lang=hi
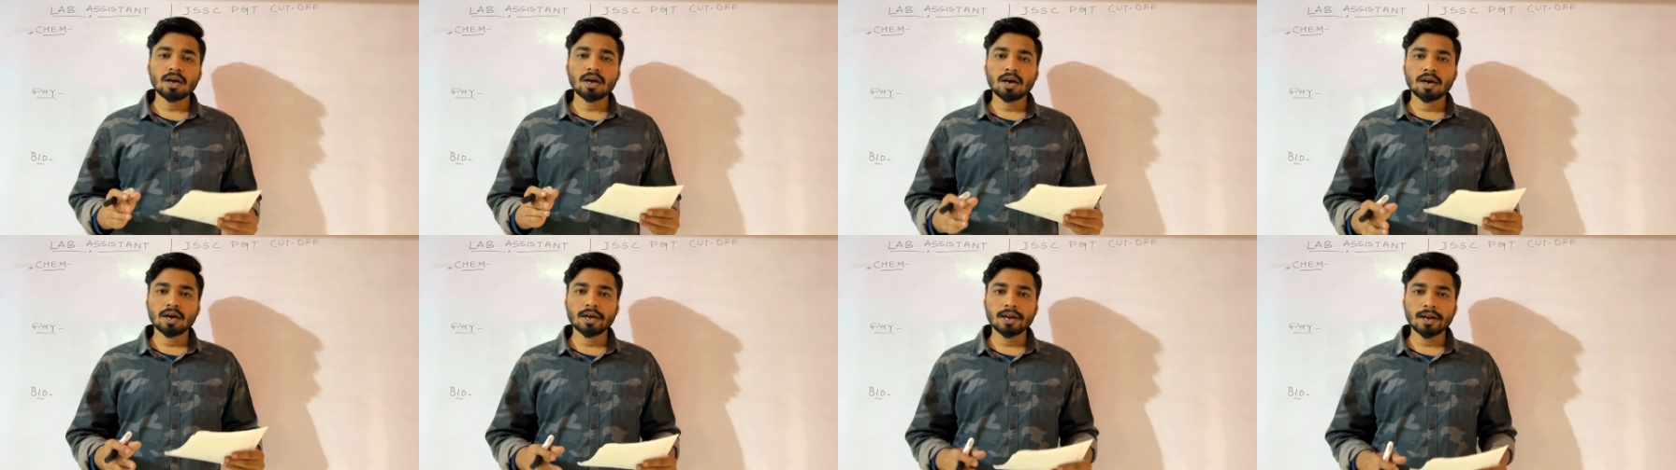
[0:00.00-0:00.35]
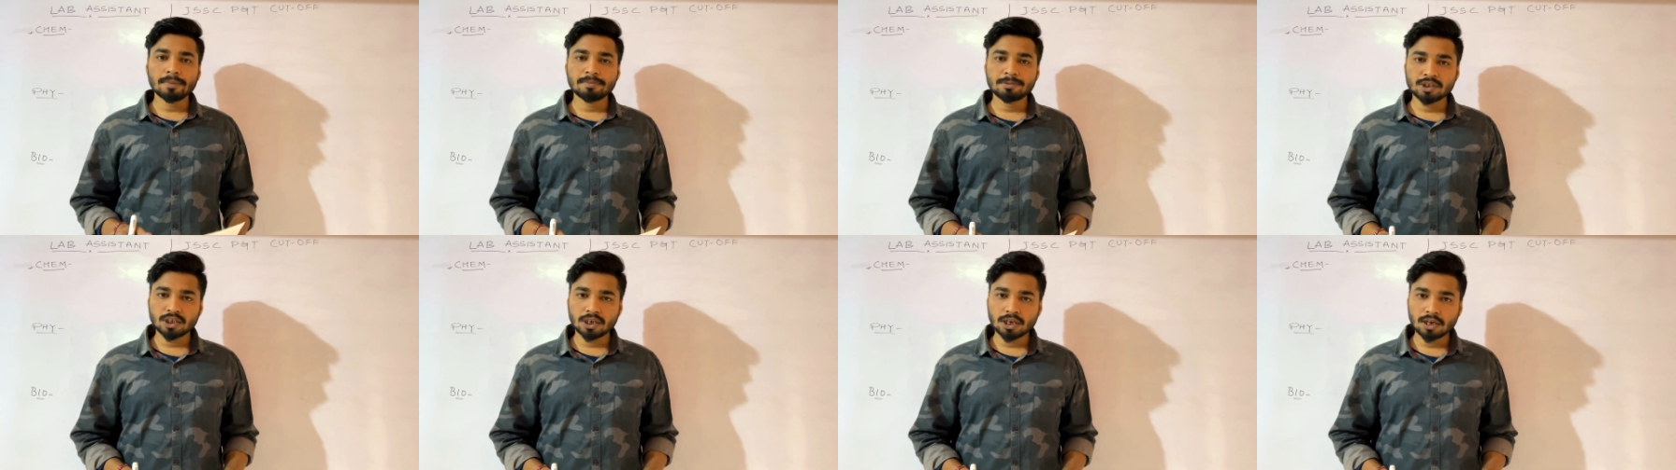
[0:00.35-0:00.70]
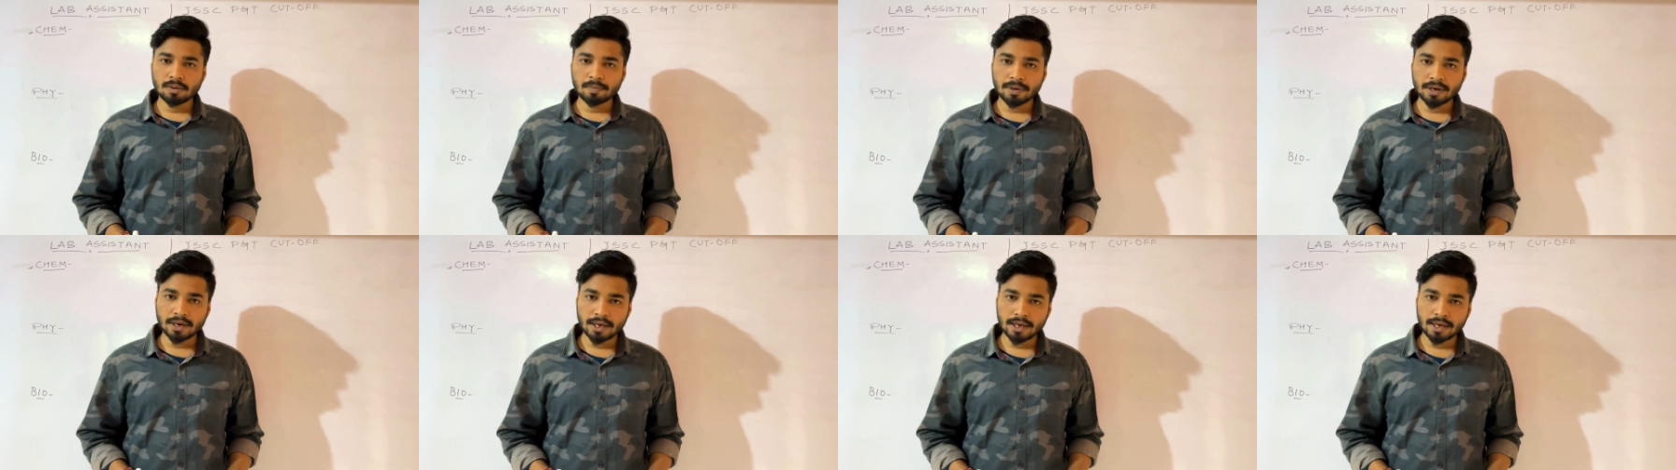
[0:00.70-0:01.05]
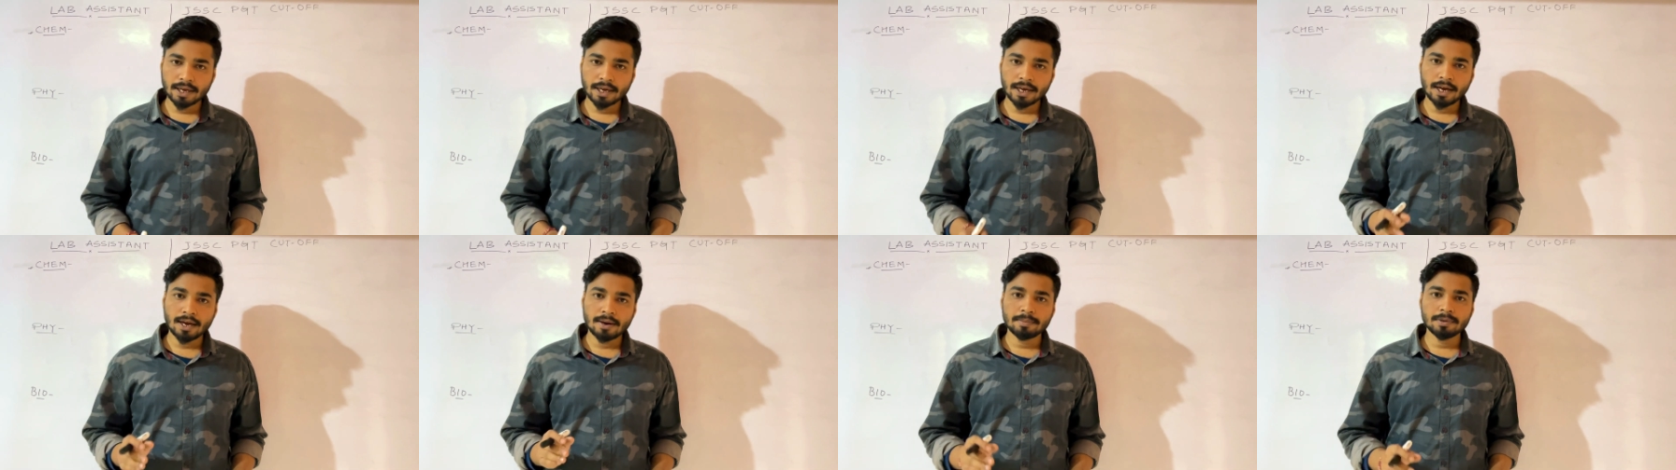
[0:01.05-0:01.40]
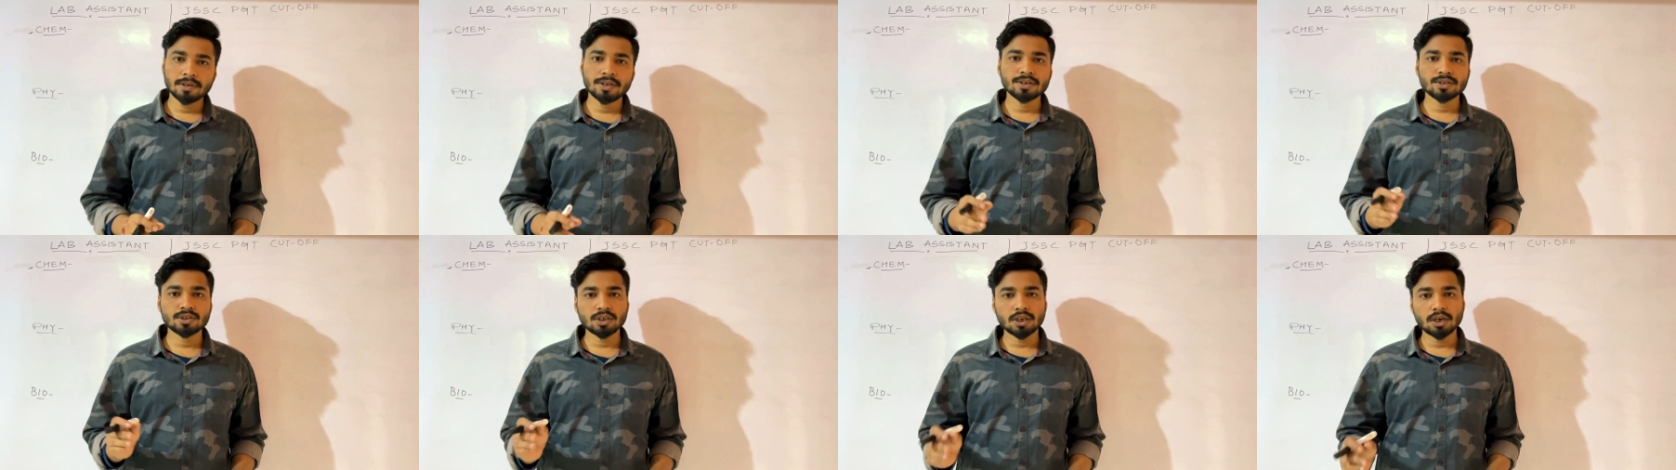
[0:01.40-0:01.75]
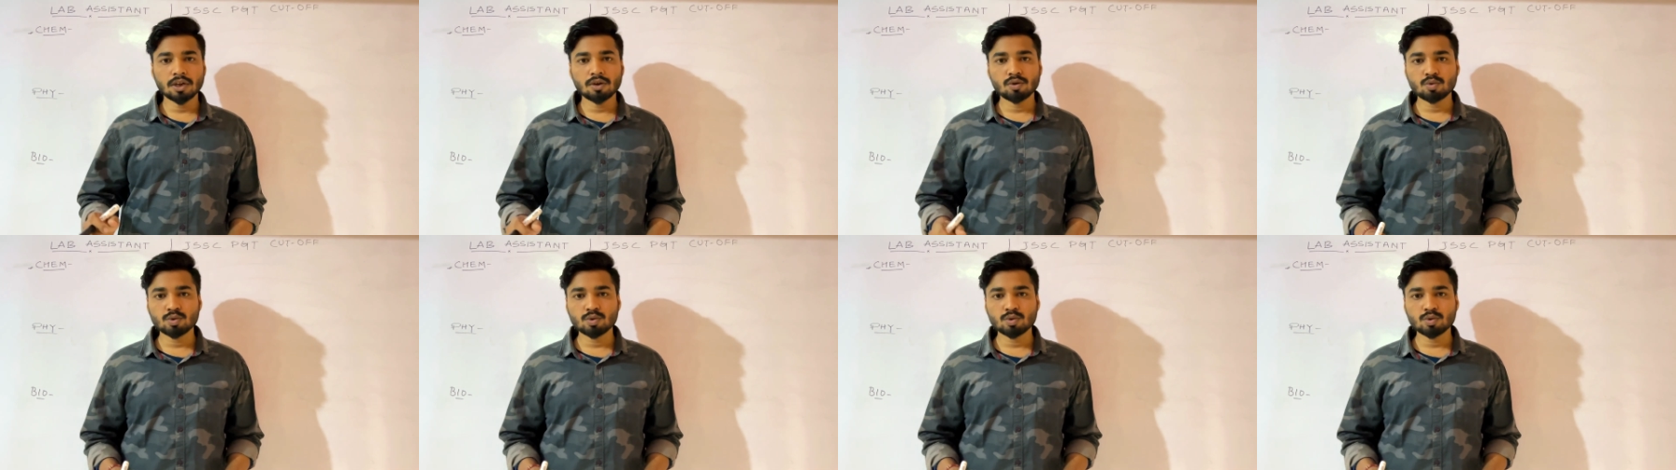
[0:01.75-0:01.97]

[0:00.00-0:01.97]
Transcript: अगर आप चैनल पर नए हैं अभी तक चैनल